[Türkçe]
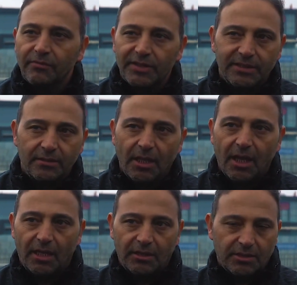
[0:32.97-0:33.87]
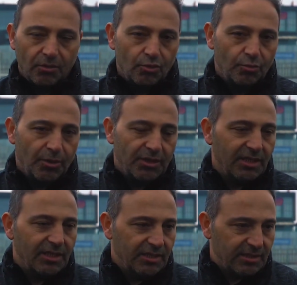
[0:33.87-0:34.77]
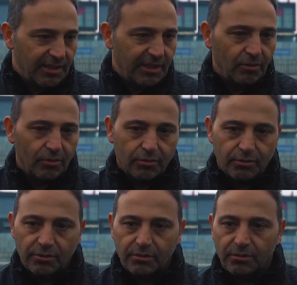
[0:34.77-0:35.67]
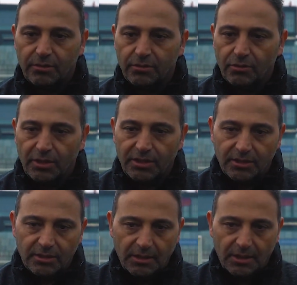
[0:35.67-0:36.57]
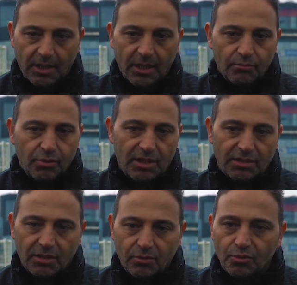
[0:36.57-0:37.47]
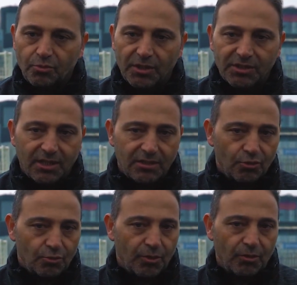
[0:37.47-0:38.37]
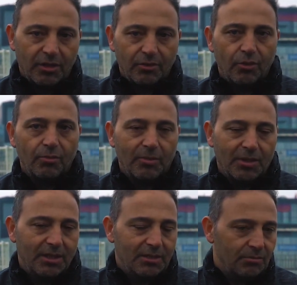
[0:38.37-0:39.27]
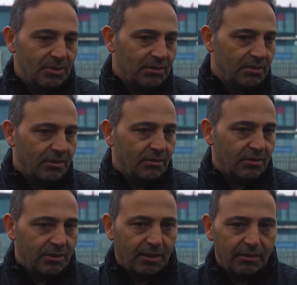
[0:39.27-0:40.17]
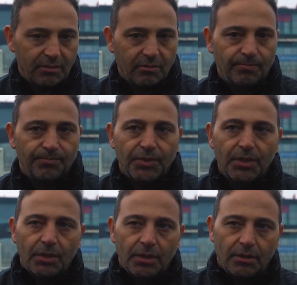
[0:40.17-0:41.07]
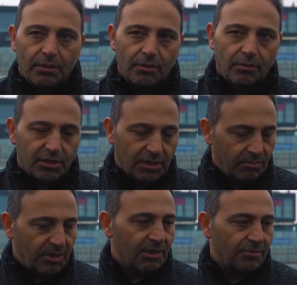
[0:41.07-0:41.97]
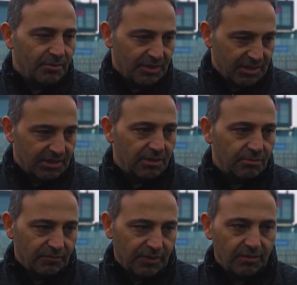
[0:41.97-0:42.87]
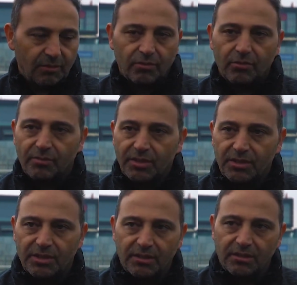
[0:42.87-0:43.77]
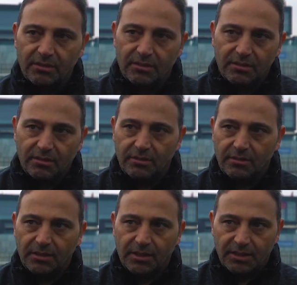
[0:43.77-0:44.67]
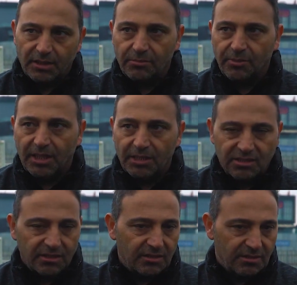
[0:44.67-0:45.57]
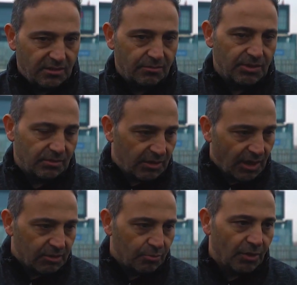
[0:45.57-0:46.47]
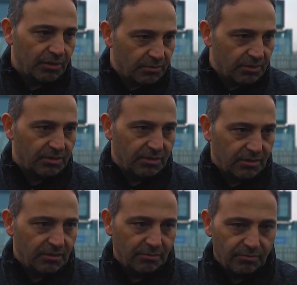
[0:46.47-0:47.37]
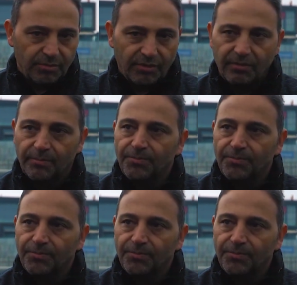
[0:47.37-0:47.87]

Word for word: ve alınacak 3 puanın ne kadar değerli olduğunu e, söyledik. Bu alınacak 3 puan sadece 3 puan olarak görmemek lazım. Biz e, yani ee, o takımlardan bir maç eksiğimiz var. O maçı da e, kazası belası geçirdiğimiz zaman 6 puanlık e, bir